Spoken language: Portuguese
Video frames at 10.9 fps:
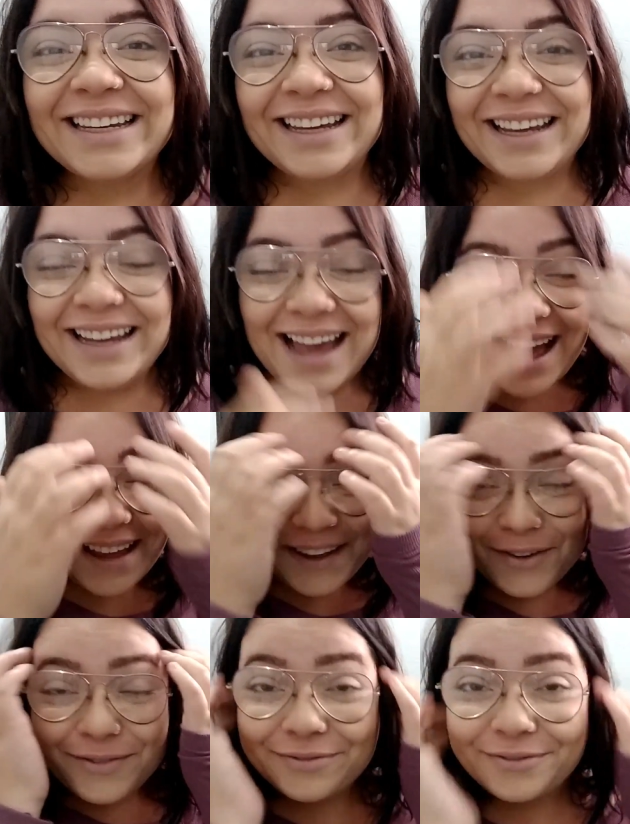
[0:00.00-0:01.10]
E aí
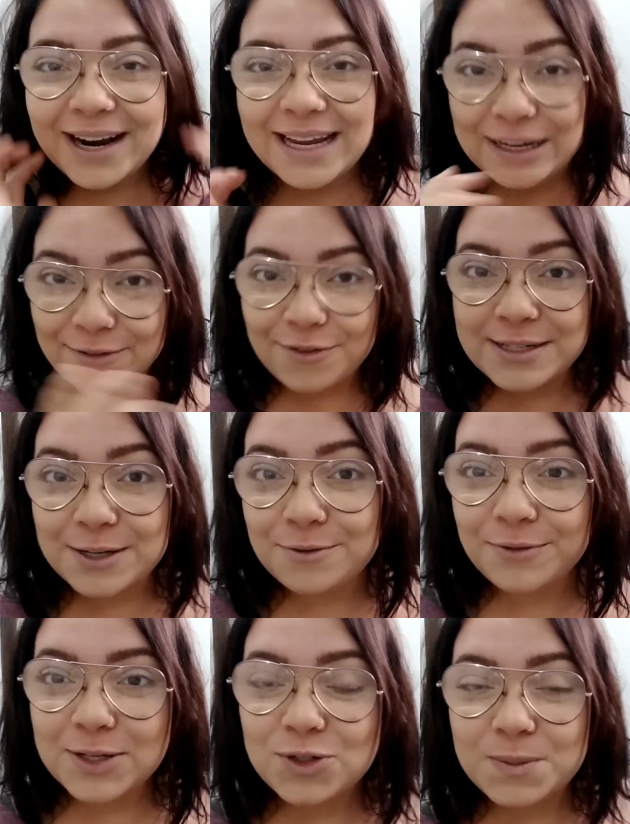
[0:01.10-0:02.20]
eu falei, eu vou fazer um
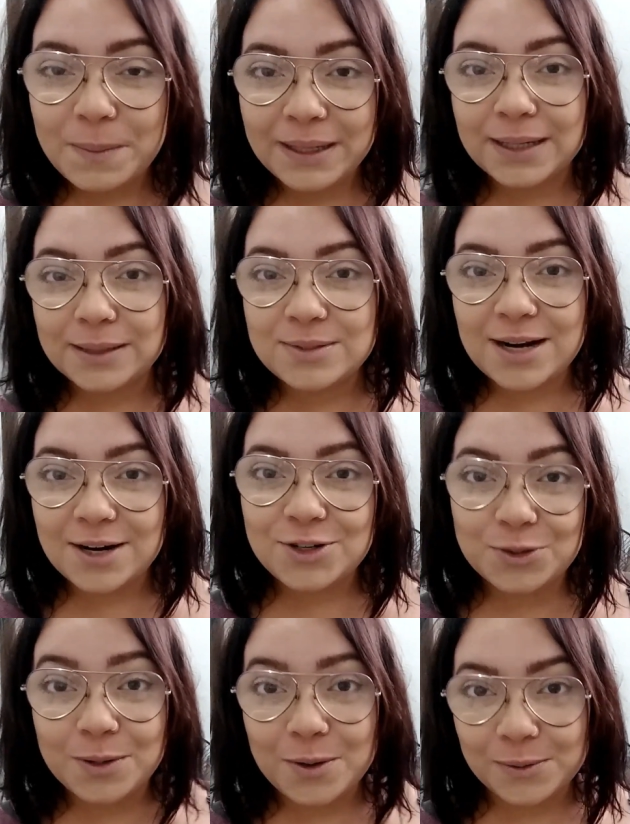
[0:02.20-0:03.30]
vídeo explicando
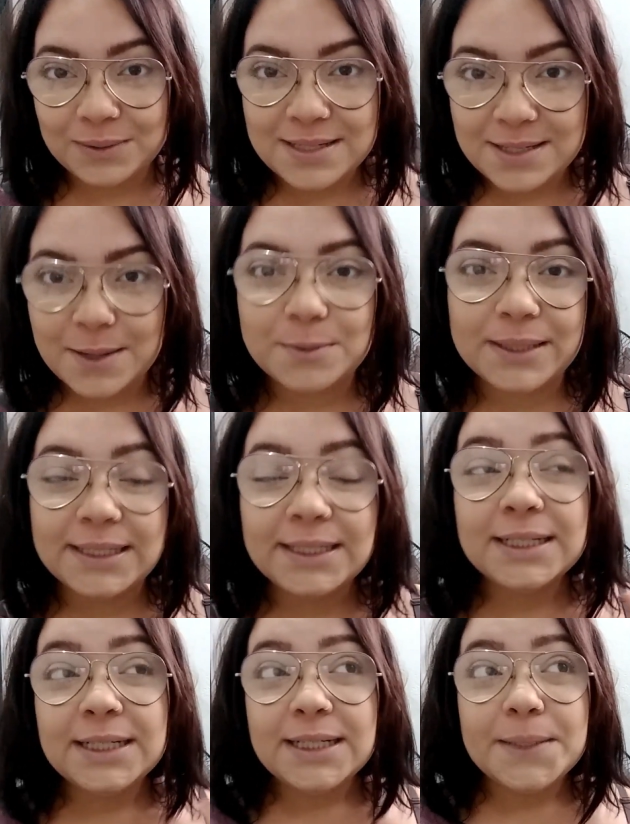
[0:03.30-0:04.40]
certinho o que aconteceu, né?
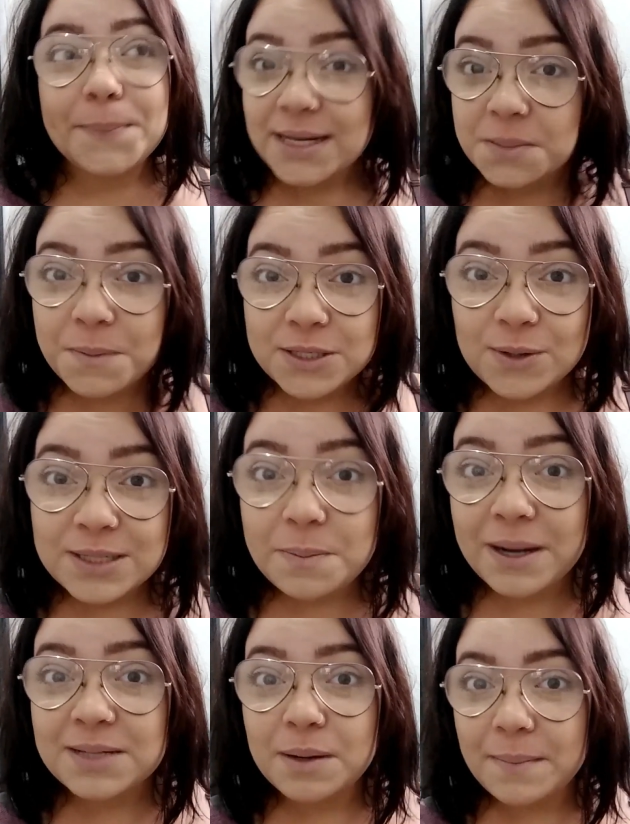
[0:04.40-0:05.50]
Para as pessoas,
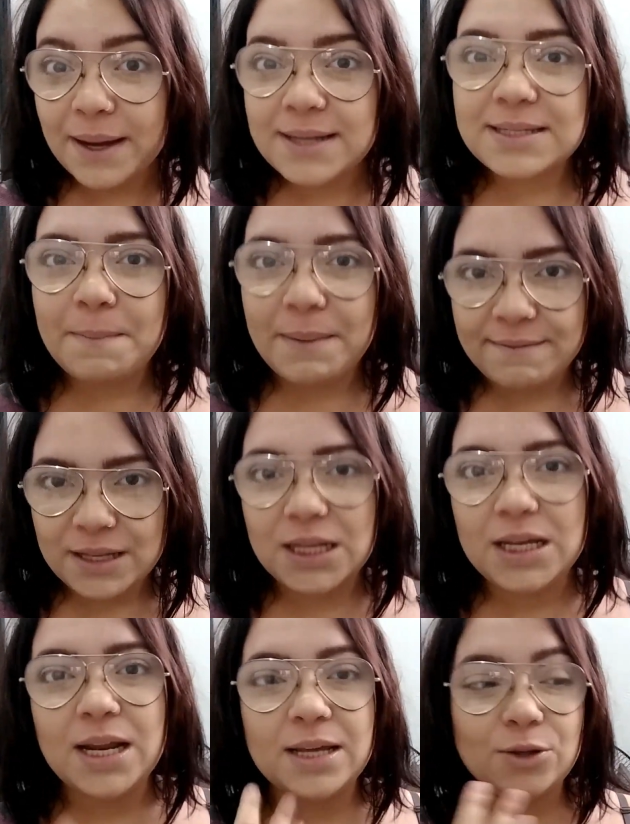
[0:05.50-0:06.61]
para as mamães se
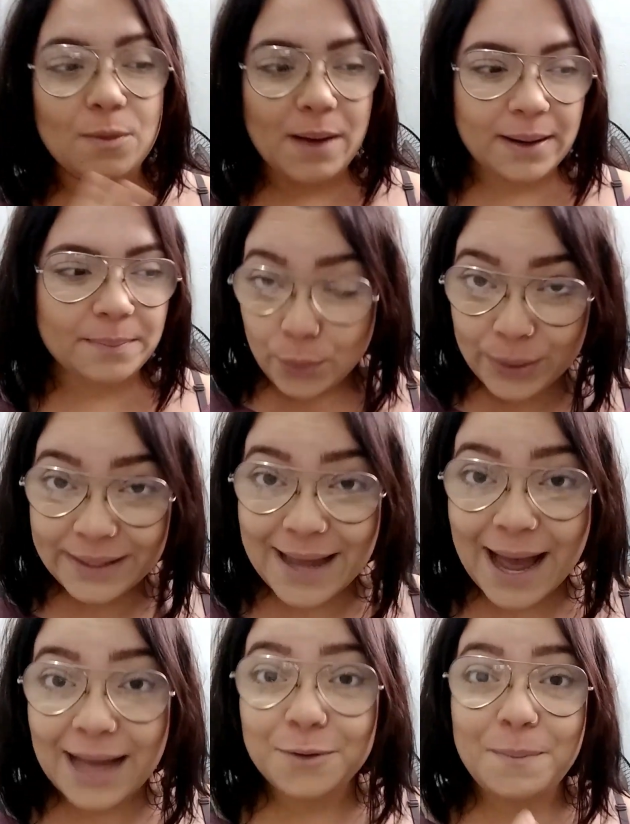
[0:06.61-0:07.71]
prevenirem, tomarem
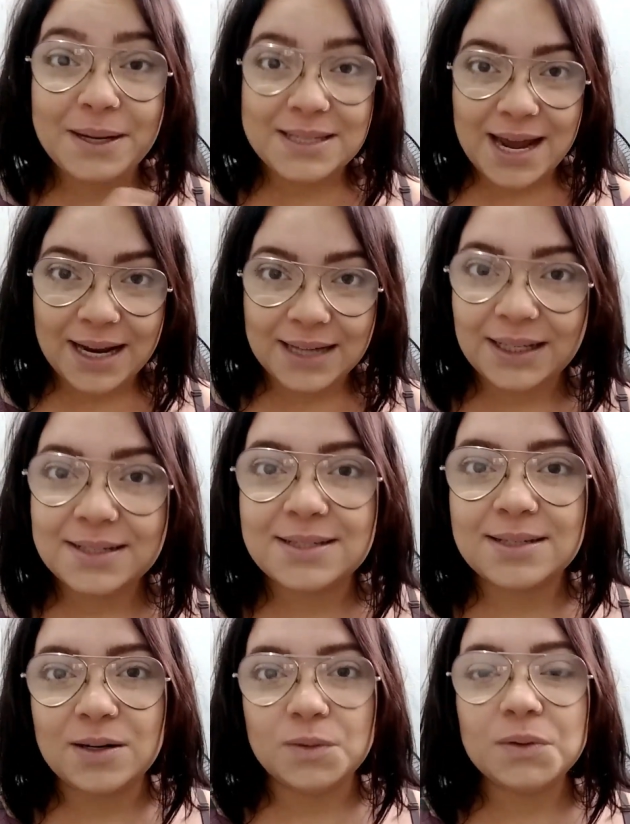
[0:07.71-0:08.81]
cuidado, prestarem
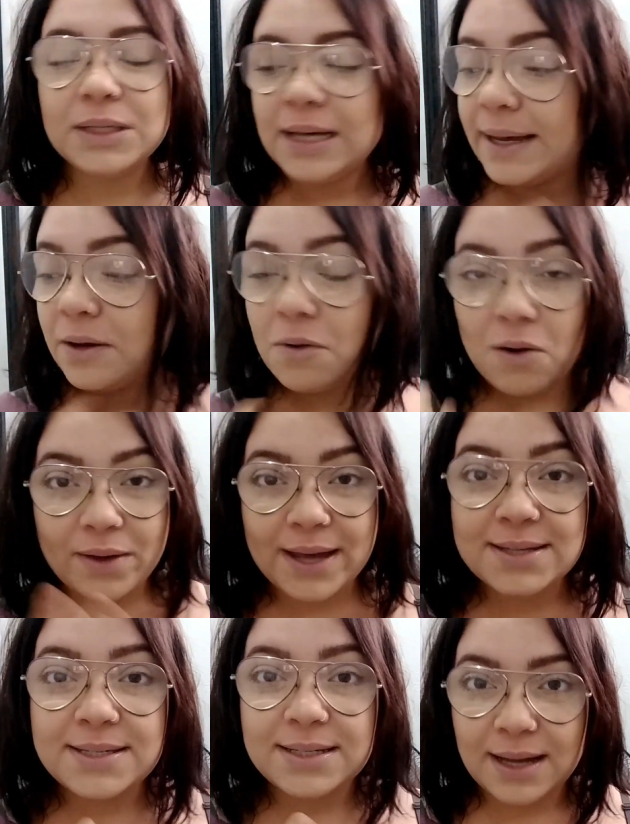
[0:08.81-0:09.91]
atenção em
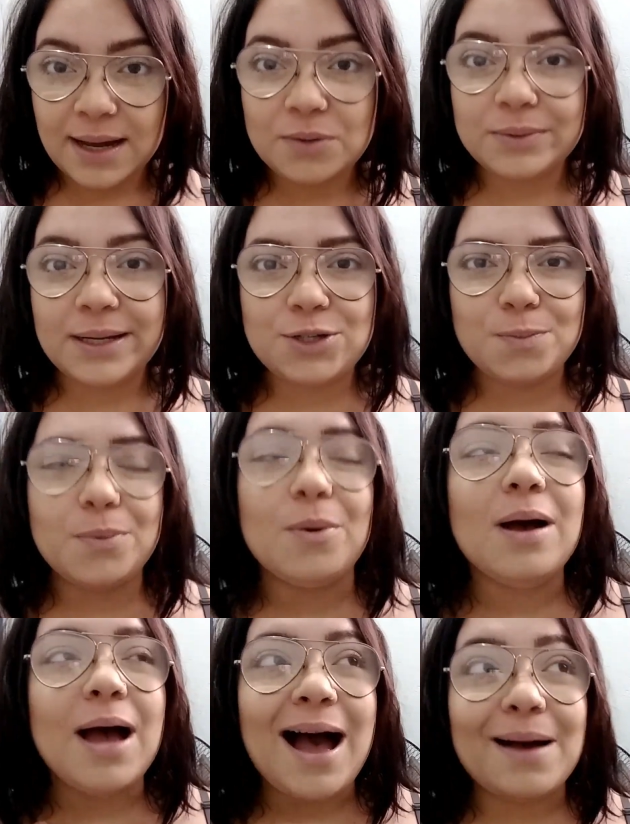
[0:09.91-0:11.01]
qualquer sinal, né? Tipo,
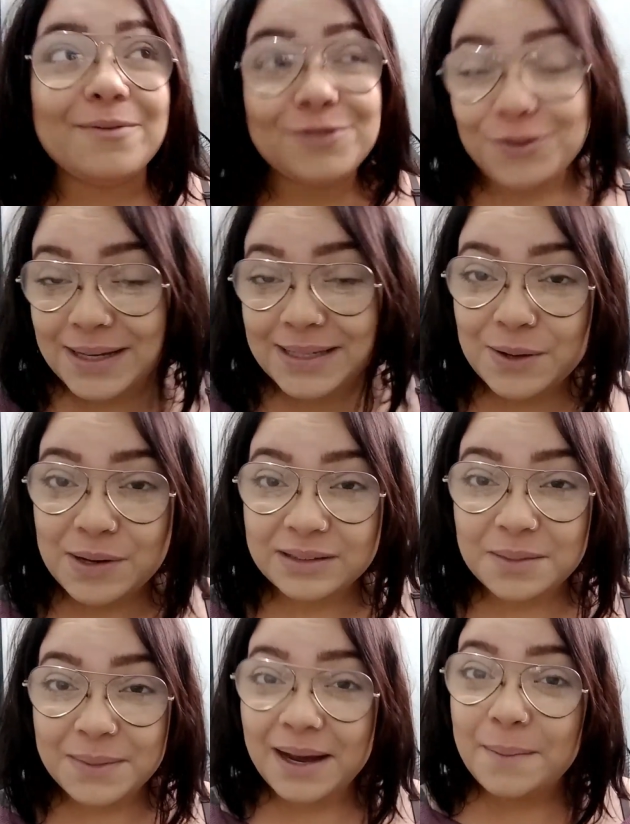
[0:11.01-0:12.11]
de vez em
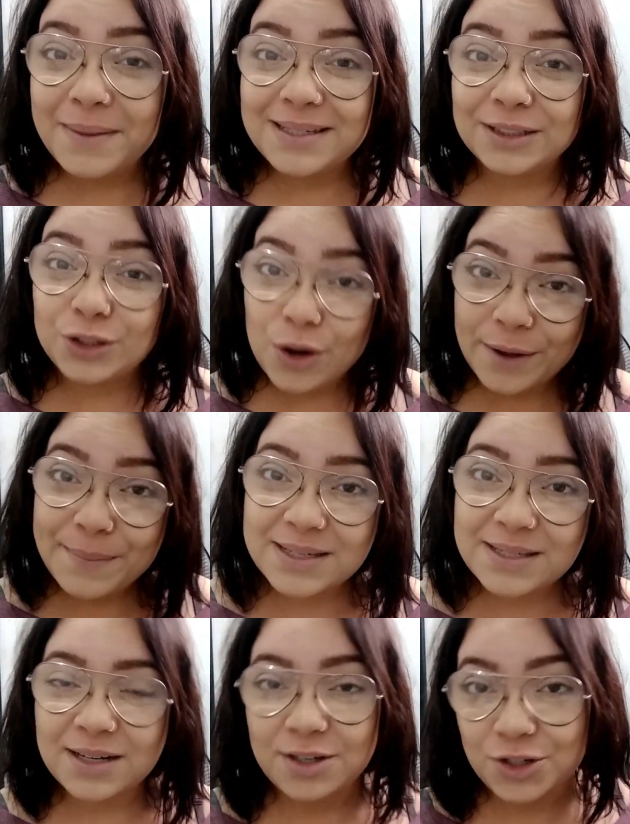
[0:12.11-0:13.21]
quando a minha cabeça dói
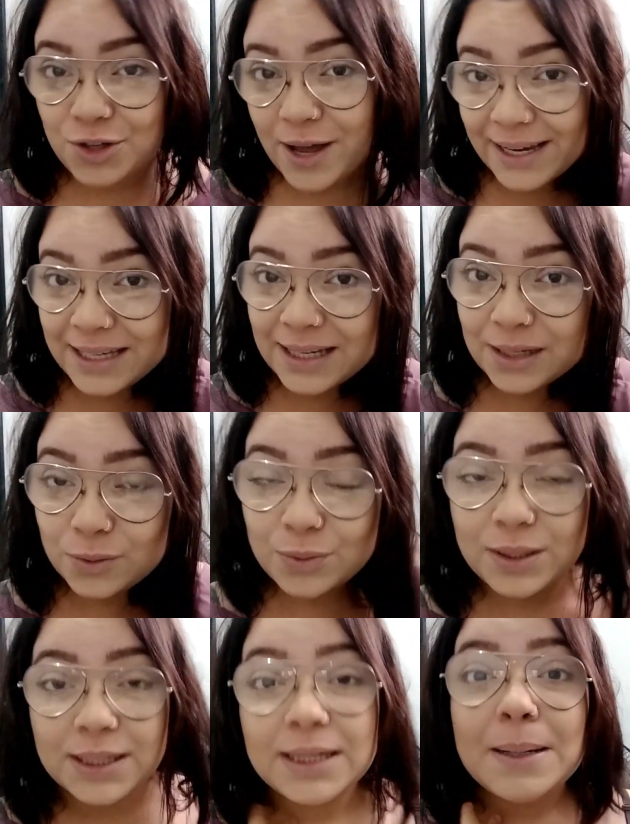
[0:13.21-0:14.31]
bastante, dói aqui na
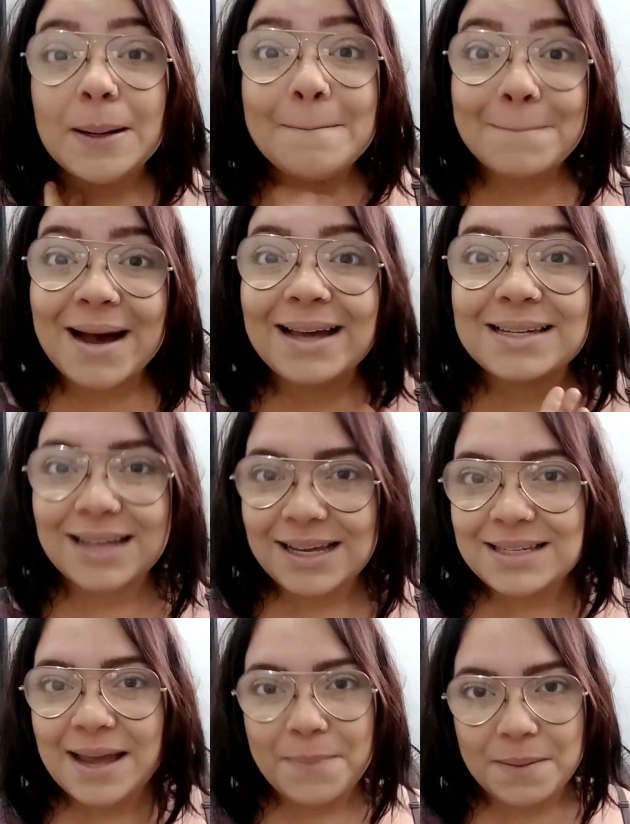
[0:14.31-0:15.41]
nuca, mas nem
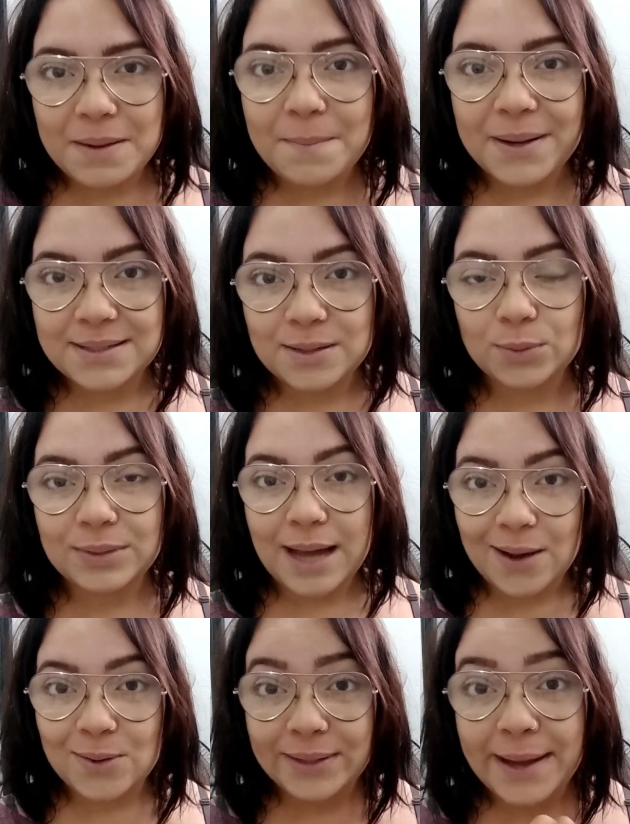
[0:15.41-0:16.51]
sempre a minha pressão
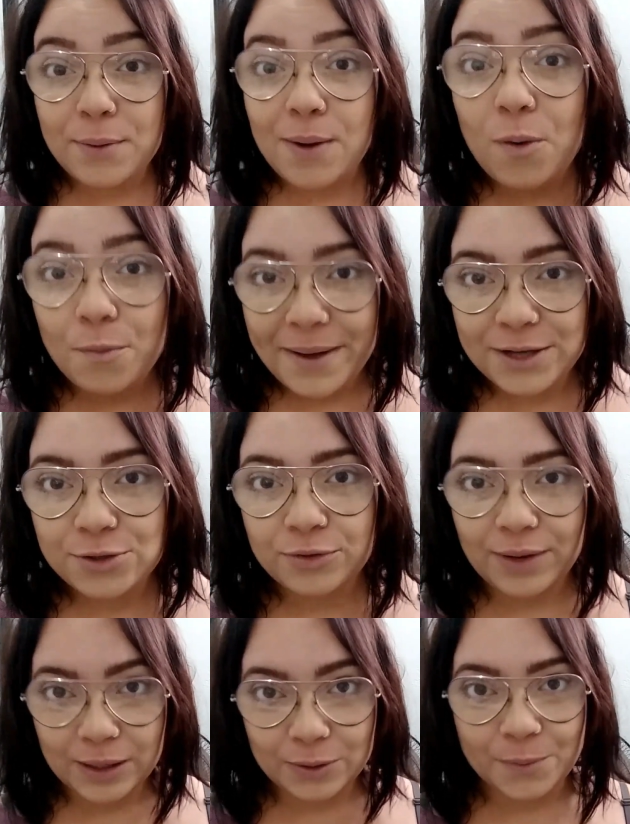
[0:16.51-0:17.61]
tá alta. E é igual o médico
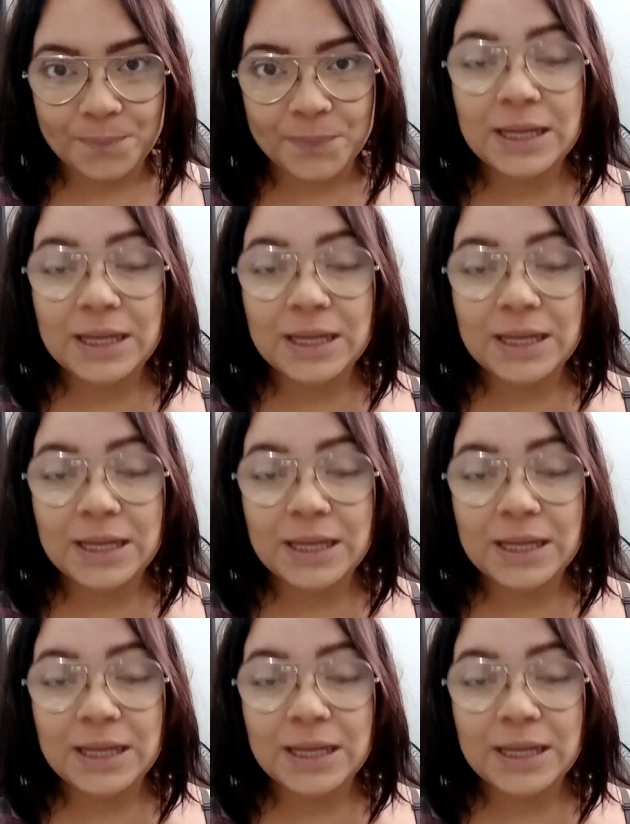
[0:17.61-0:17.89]
falou.